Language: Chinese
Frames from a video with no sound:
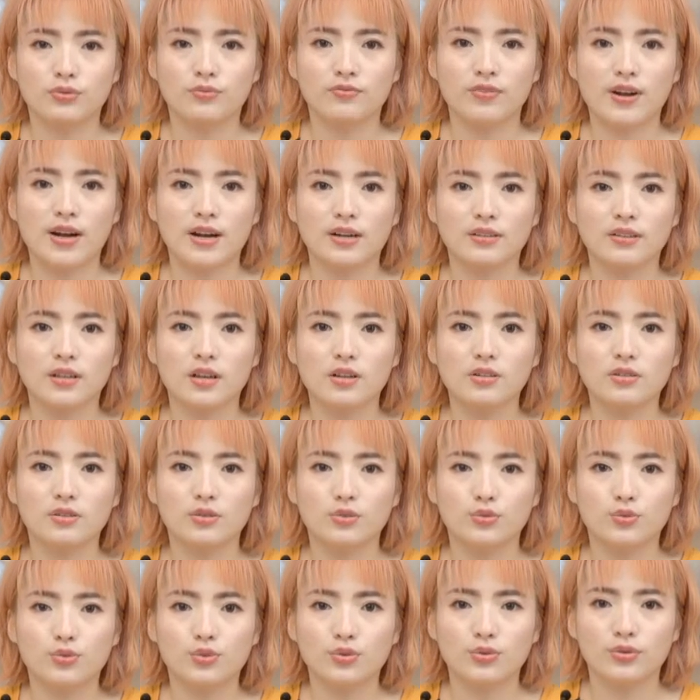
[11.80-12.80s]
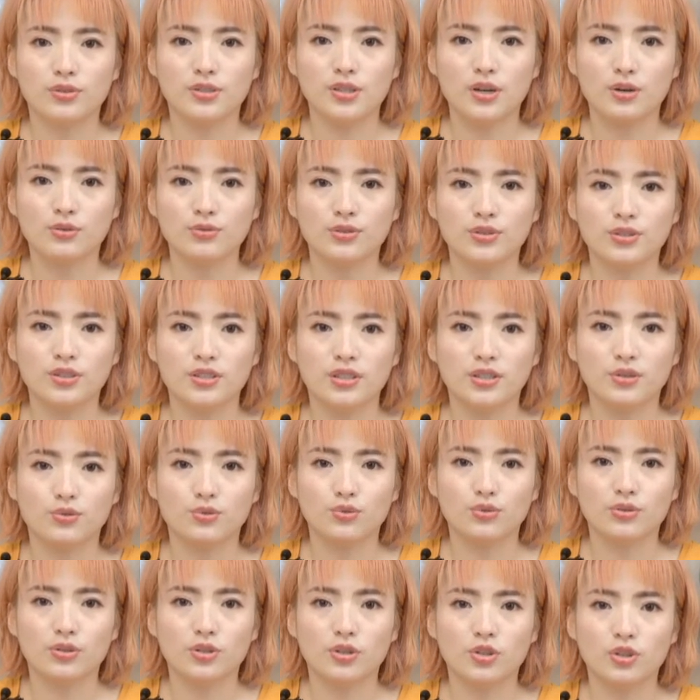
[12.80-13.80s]
反而当你具有消极情
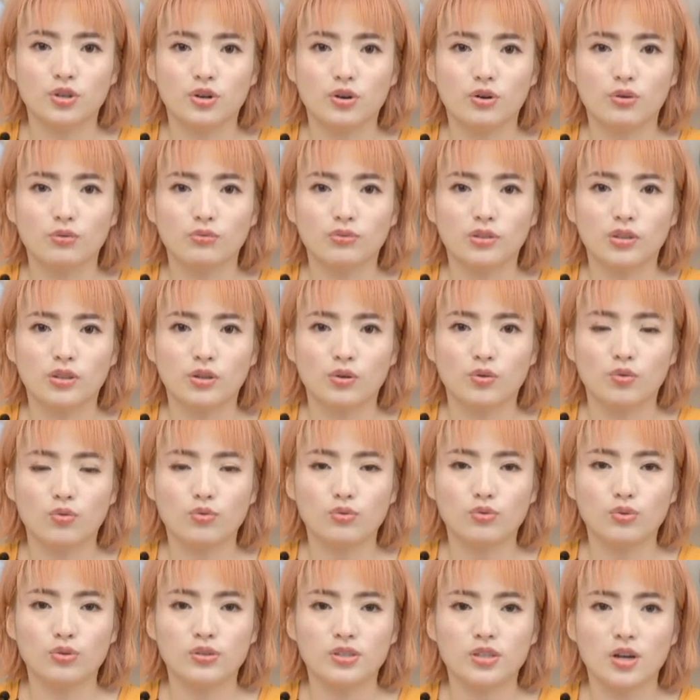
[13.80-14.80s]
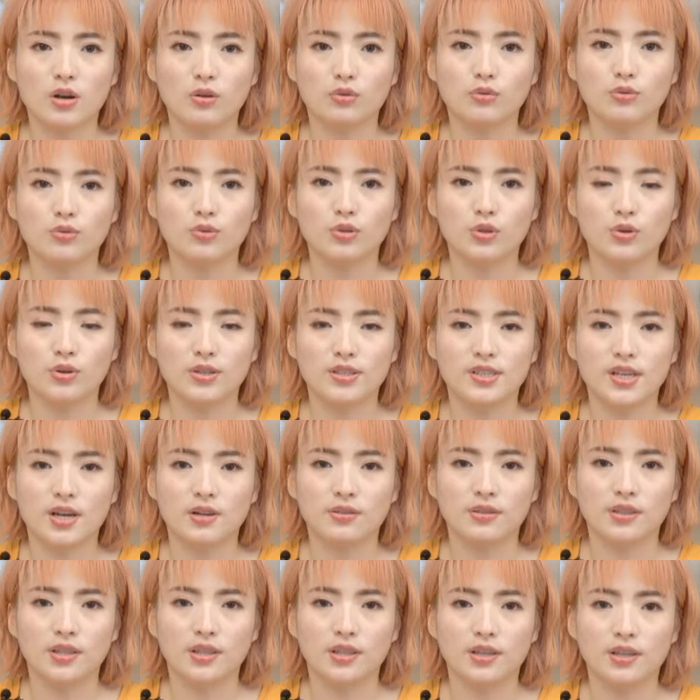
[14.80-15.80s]
绪的时候，你的工作效率就会
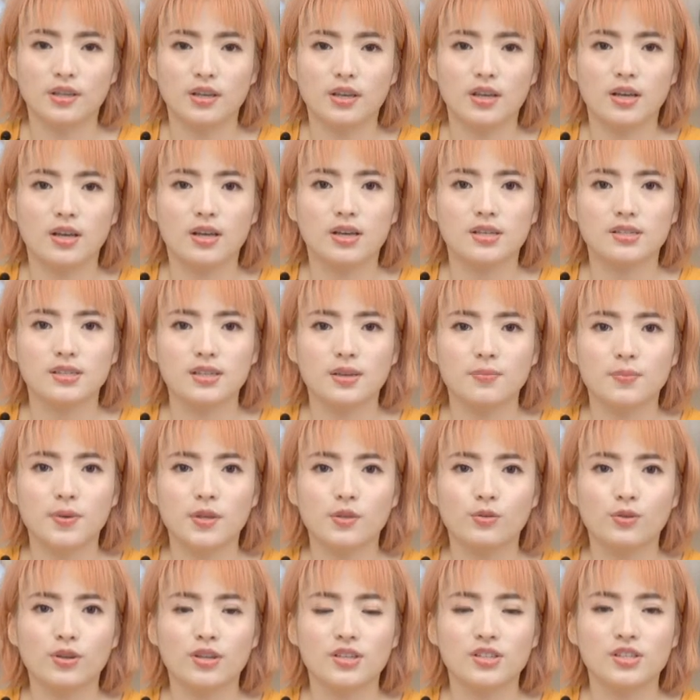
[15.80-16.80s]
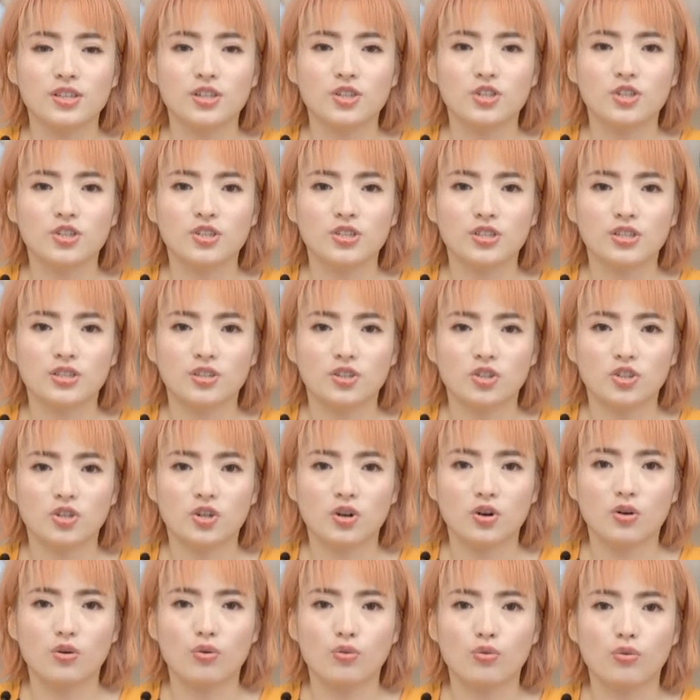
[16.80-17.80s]
降低。在面对一件事情的
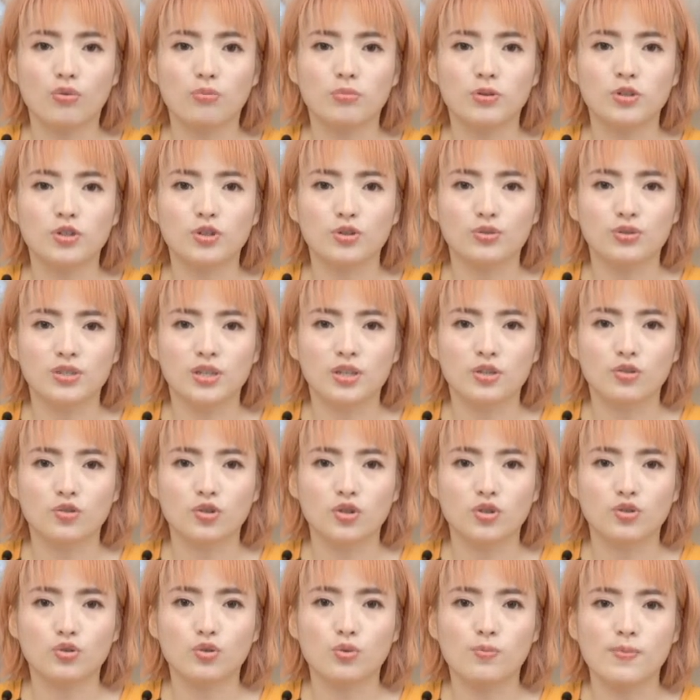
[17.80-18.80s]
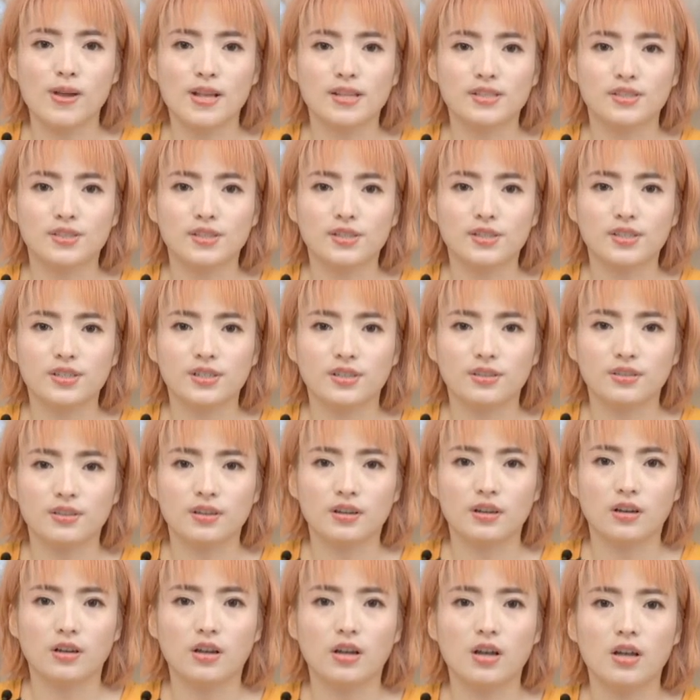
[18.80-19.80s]
时候，我们首先都是充满激情
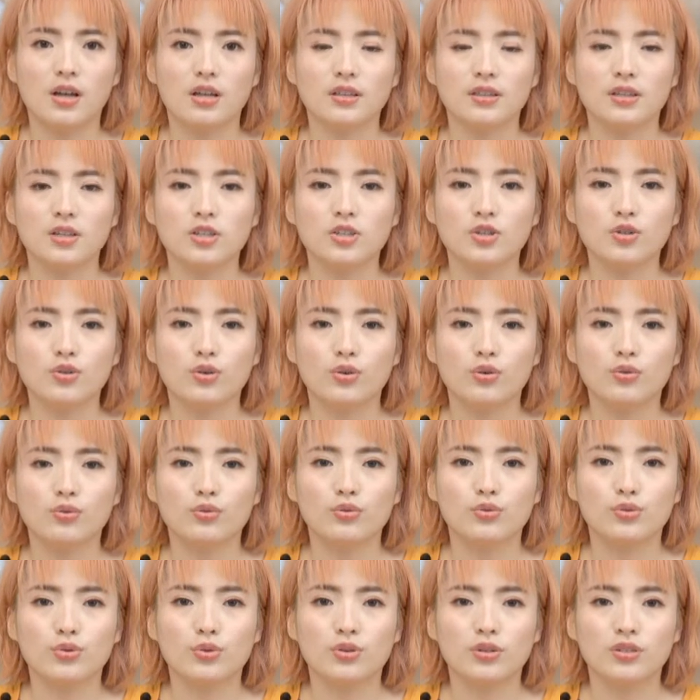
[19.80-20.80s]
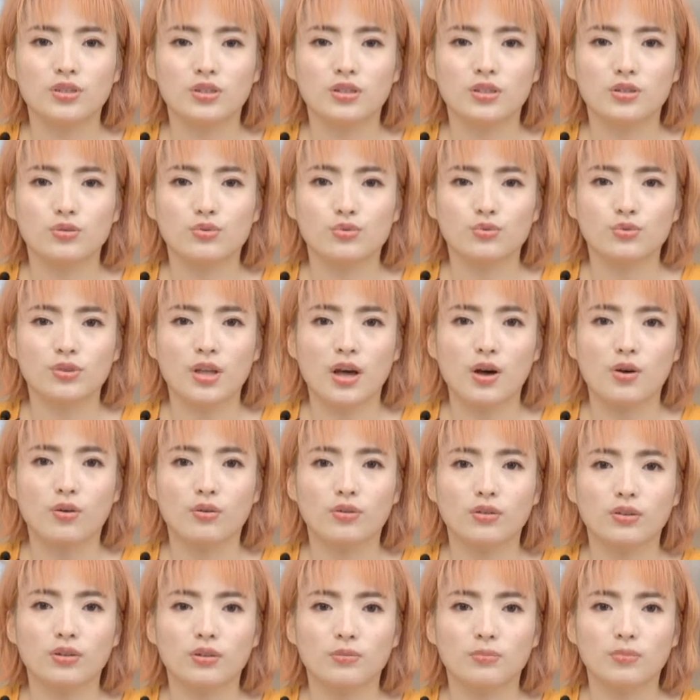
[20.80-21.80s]
的，但是由于挫折的阻挡，
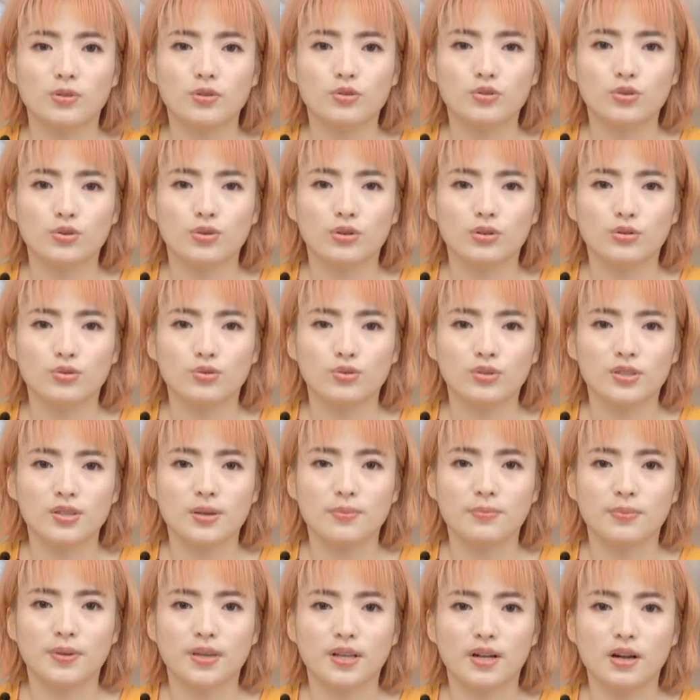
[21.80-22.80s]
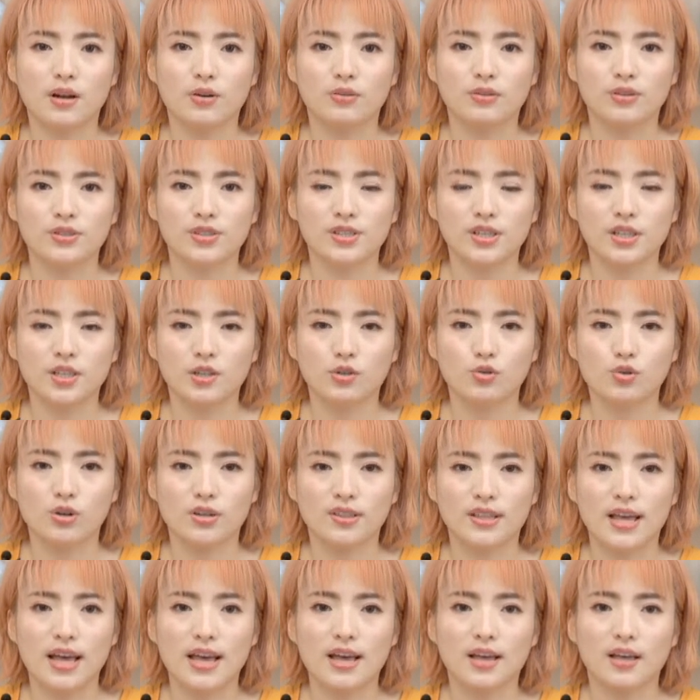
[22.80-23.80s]
人们就会出现疲劳的心理
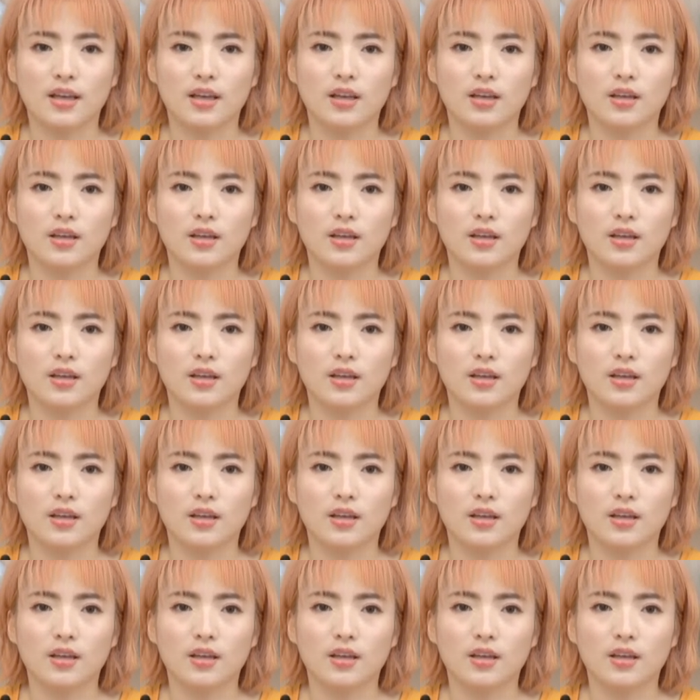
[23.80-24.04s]
状态。